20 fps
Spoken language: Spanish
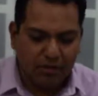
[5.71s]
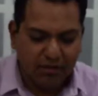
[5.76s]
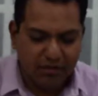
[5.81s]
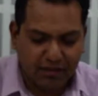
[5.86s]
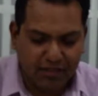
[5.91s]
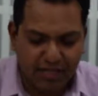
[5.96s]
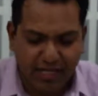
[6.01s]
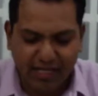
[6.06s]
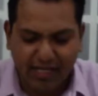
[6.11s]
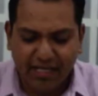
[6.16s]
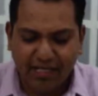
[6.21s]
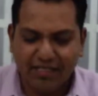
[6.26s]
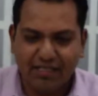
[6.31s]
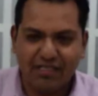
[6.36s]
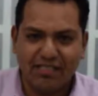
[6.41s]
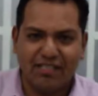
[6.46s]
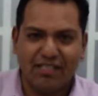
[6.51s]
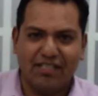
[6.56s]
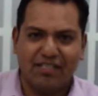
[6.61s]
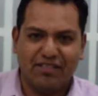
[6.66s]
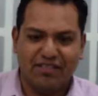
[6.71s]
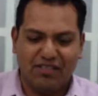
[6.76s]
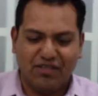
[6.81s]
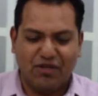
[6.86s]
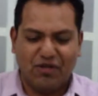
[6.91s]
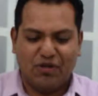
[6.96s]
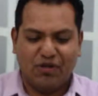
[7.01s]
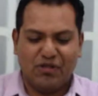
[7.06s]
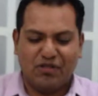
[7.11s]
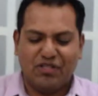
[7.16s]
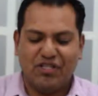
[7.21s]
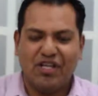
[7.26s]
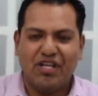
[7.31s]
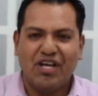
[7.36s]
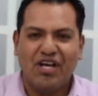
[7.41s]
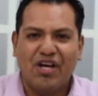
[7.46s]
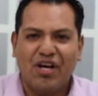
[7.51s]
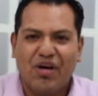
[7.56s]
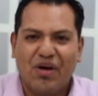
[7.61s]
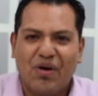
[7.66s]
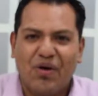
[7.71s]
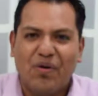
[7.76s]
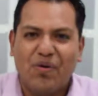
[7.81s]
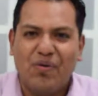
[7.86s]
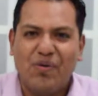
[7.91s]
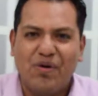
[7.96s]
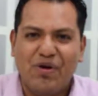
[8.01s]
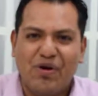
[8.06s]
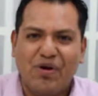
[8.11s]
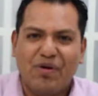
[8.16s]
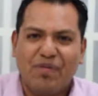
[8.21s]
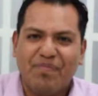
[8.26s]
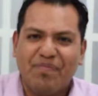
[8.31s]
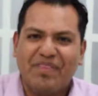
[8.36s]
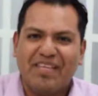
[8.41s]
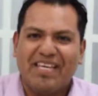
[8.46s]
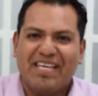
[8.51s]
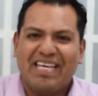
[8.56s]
3, 2, 1.